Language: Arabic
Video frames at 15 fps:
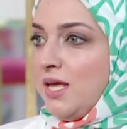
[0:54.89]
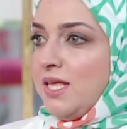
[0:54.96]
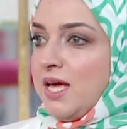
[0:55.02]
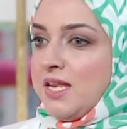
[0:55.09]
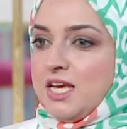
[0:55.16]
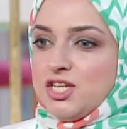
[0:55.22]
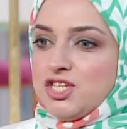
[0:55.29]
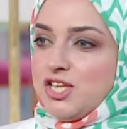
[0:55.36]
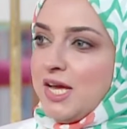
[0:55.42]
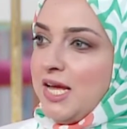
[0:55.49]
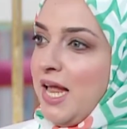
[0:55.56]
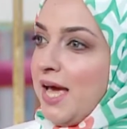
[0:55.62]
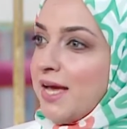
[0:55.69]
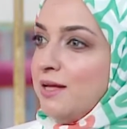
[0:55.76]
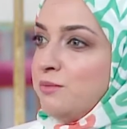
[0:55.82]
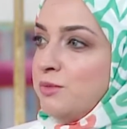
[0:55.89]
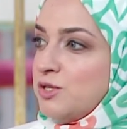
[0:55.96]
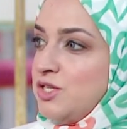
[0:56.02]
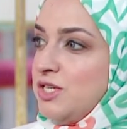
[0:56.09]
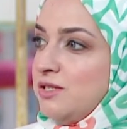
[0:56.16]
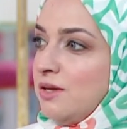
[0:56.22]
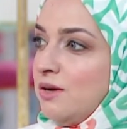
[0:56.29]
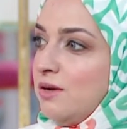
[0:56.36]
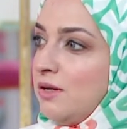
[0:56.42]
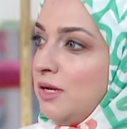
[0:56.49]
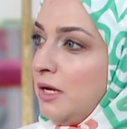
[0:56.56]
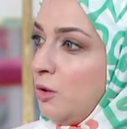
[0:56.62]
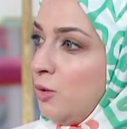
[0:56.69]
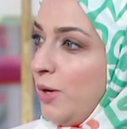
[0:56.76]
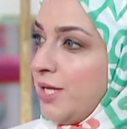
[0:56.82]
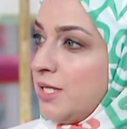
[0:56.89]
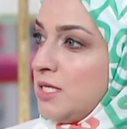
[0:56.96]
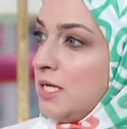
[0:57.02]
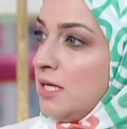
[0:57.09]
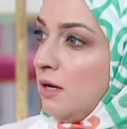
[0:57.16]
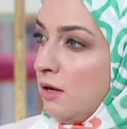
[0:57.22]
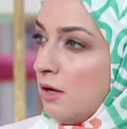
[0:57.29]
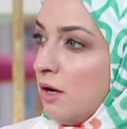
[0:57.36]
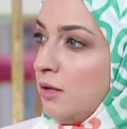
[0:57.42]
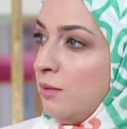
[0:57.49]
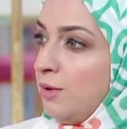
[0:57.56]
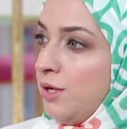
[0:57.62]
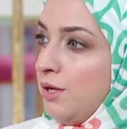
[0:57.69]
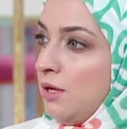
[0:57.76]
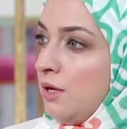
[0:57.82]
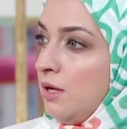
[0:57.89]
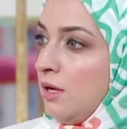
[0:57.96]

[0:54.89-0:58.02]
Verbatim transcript: يعني اشتغل حاجات بسيطه لاخواتي قرايبي